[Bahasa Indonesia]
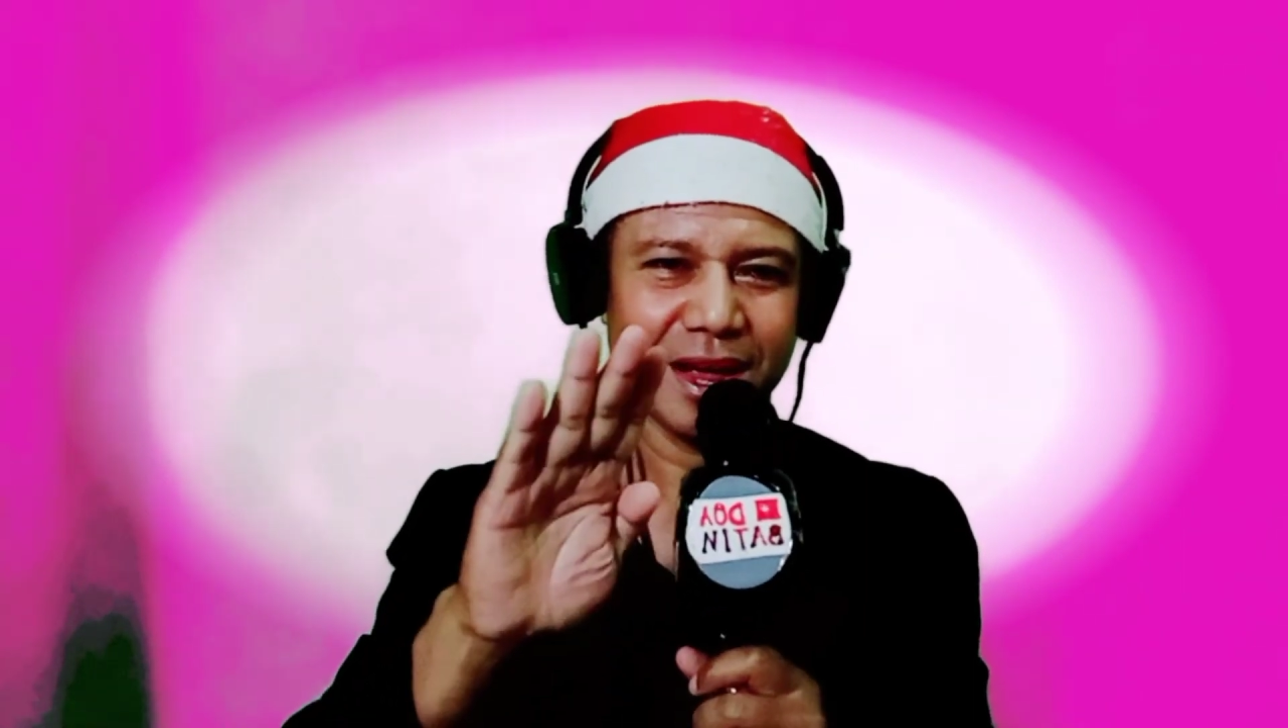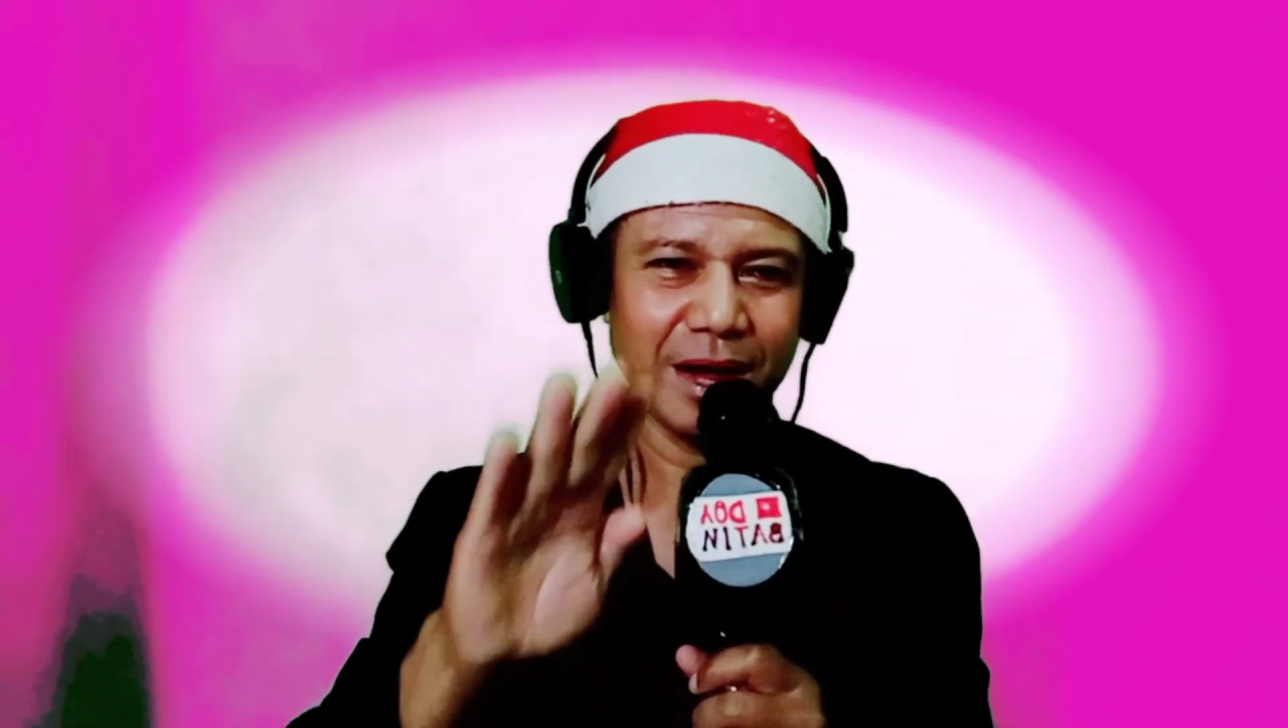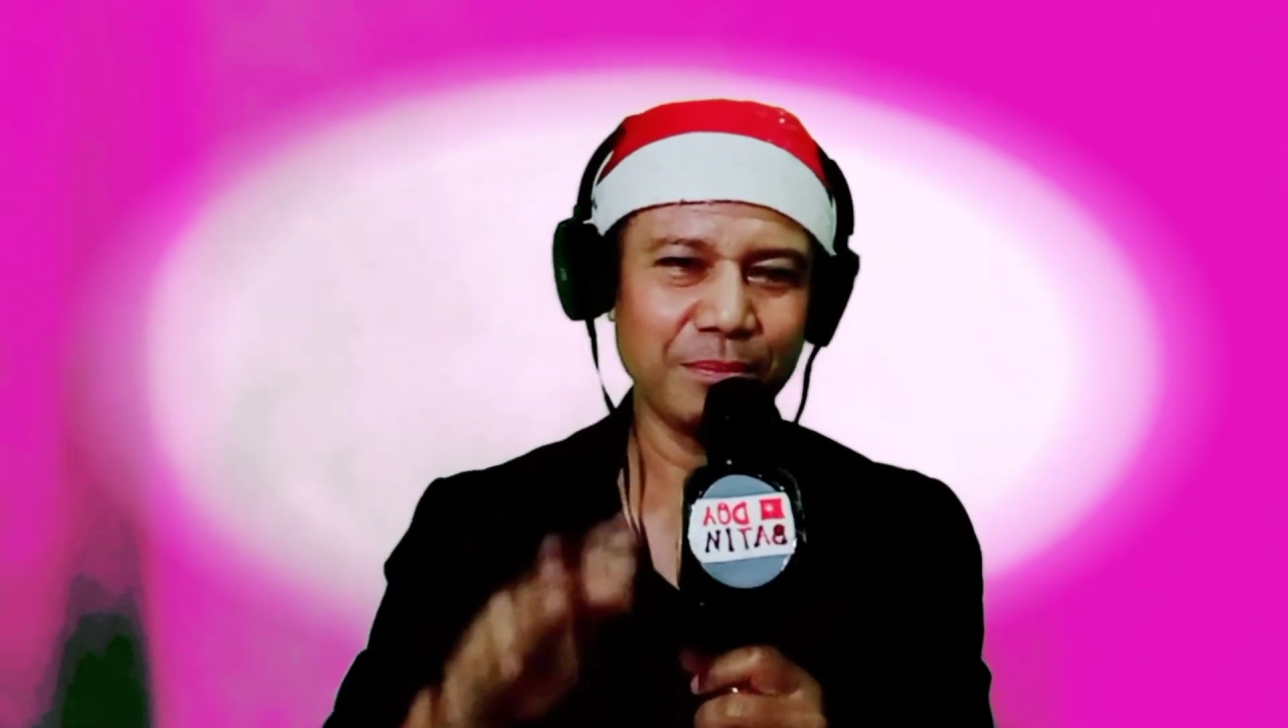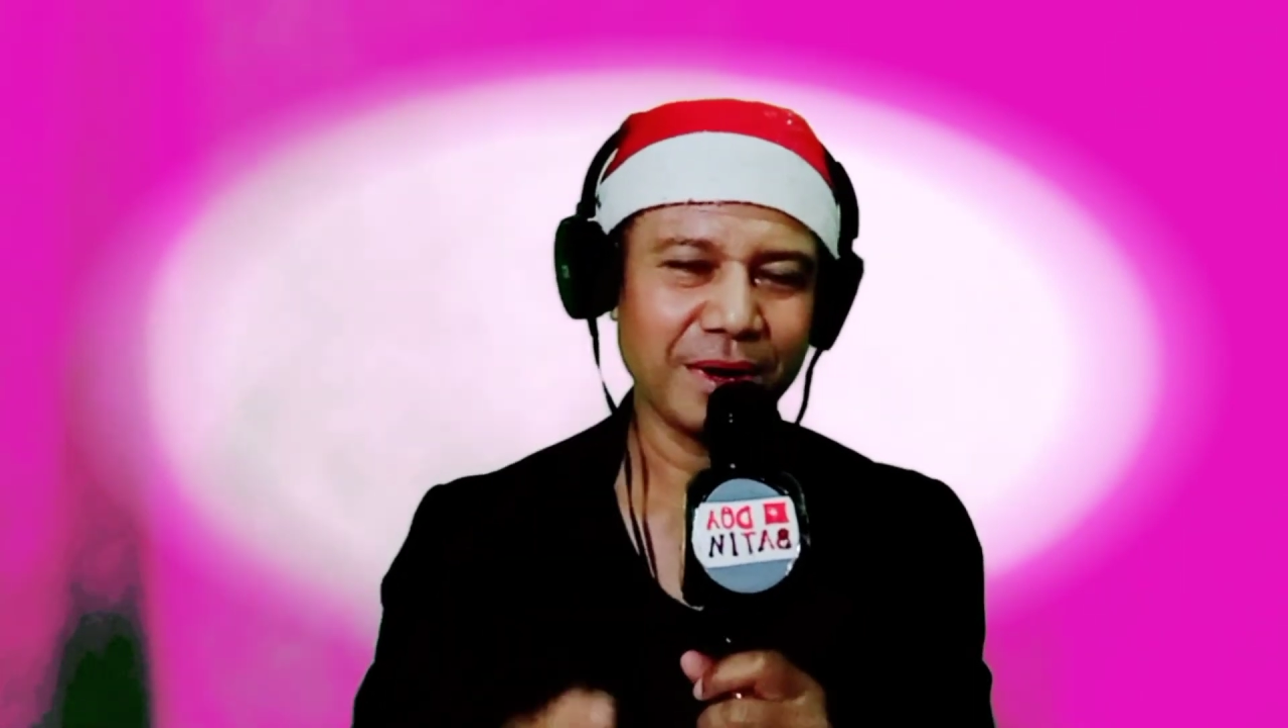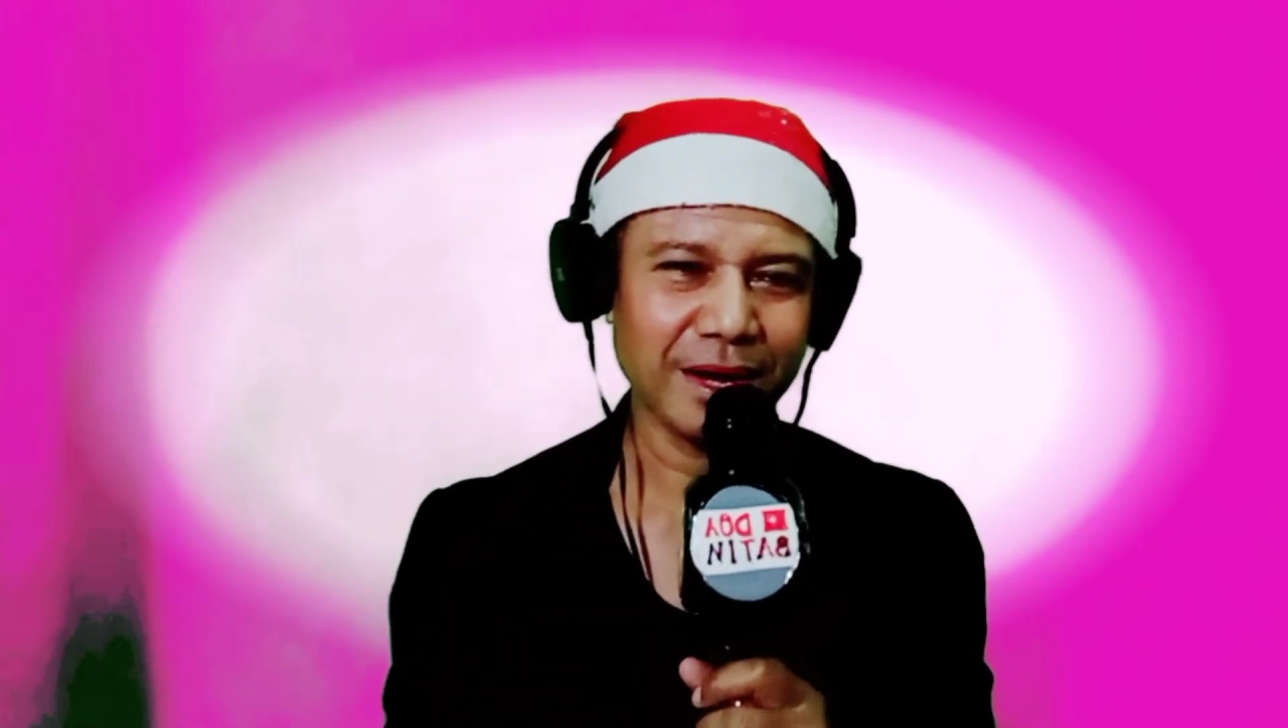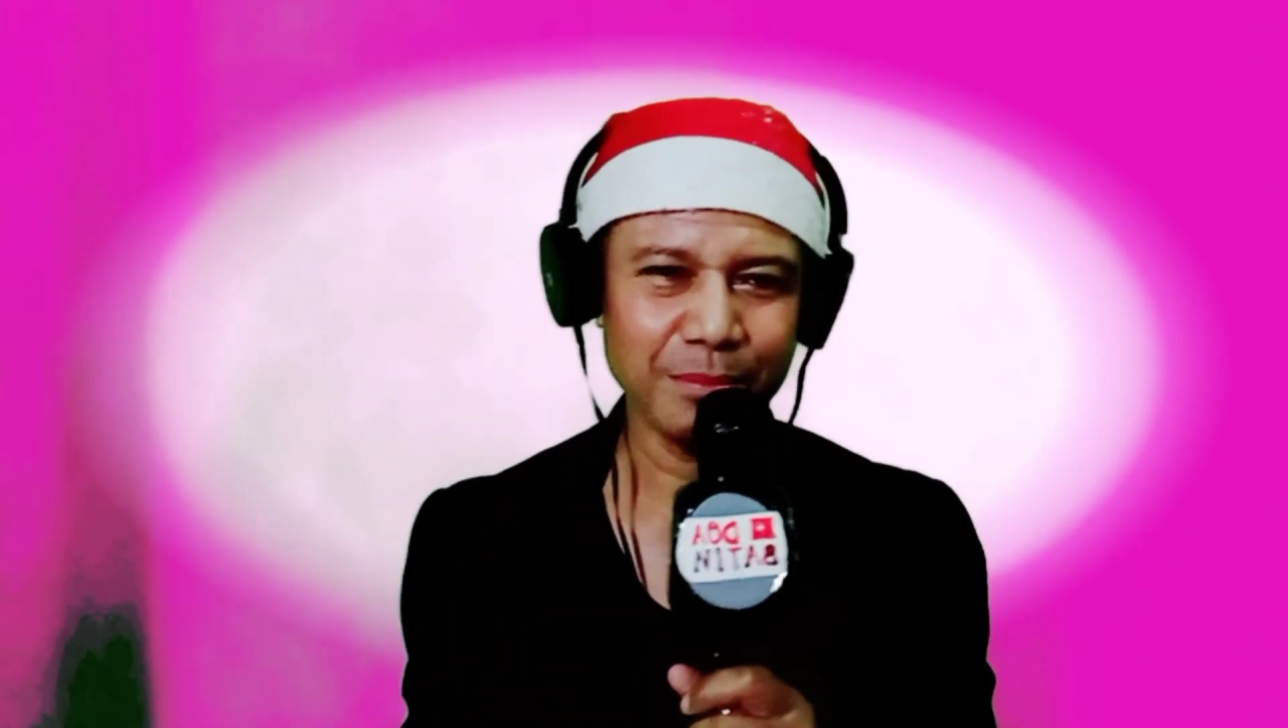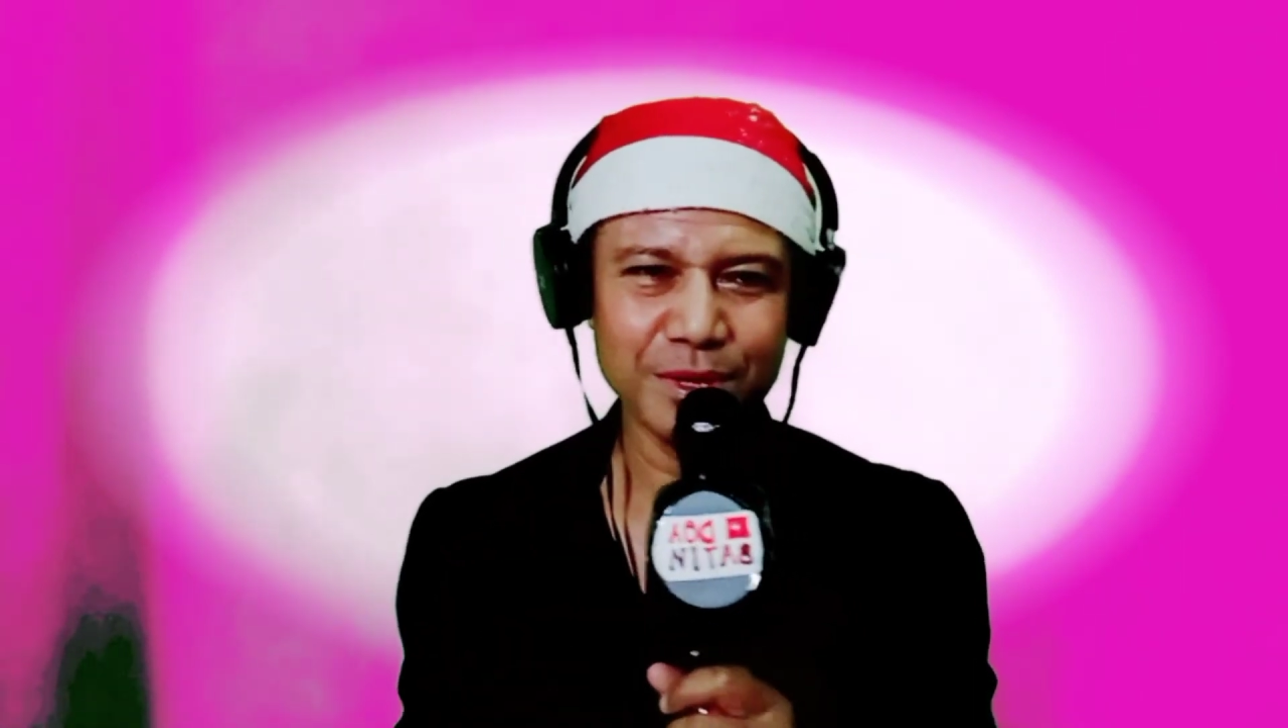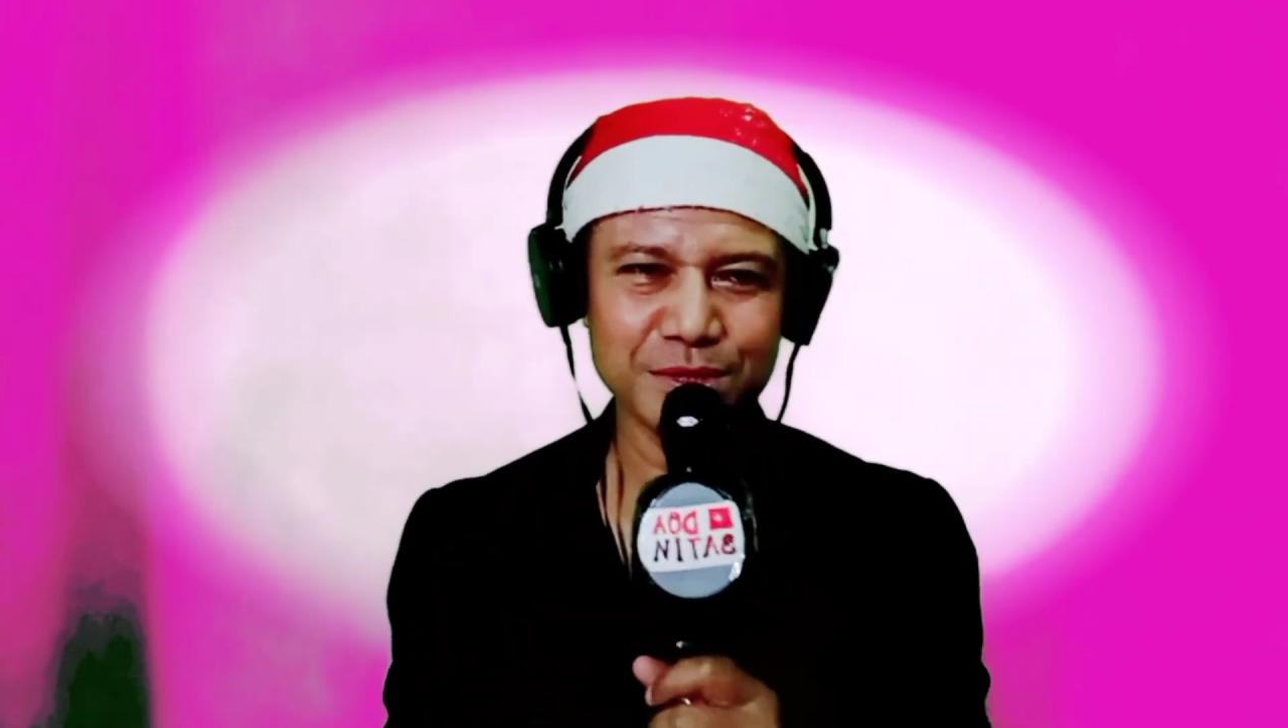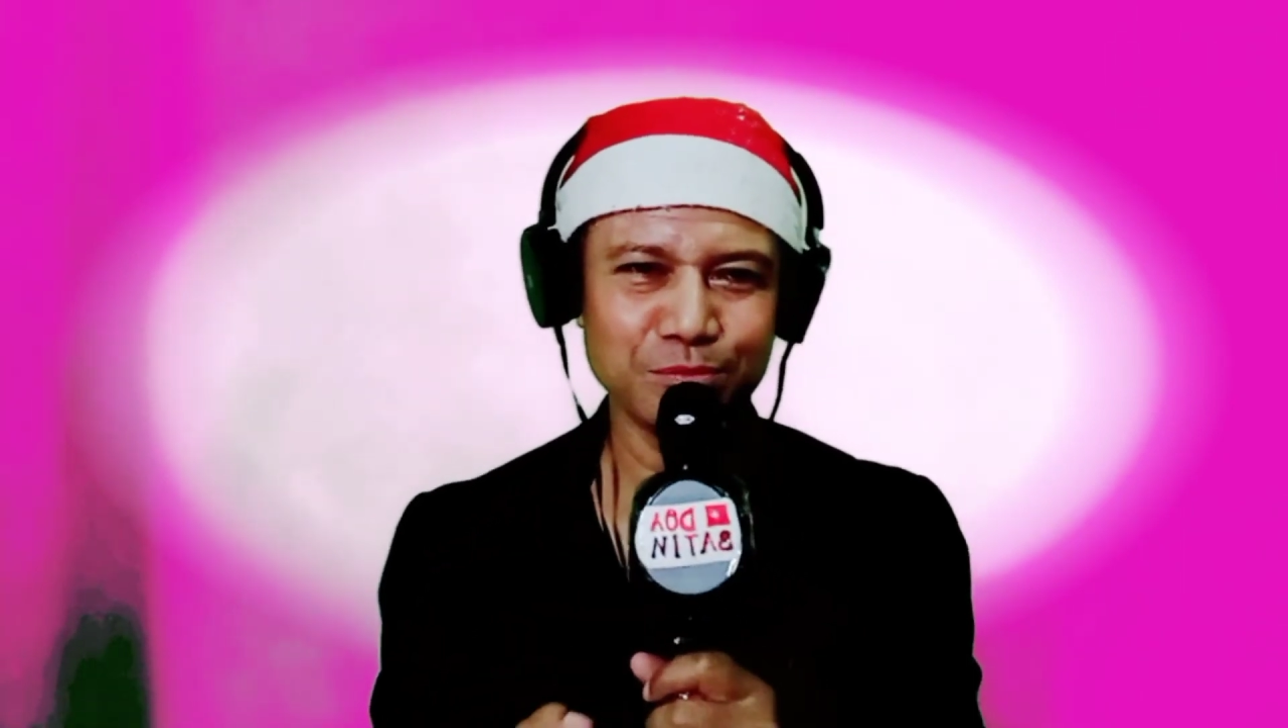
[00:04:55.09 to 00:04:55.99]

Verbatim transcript: Apa kabar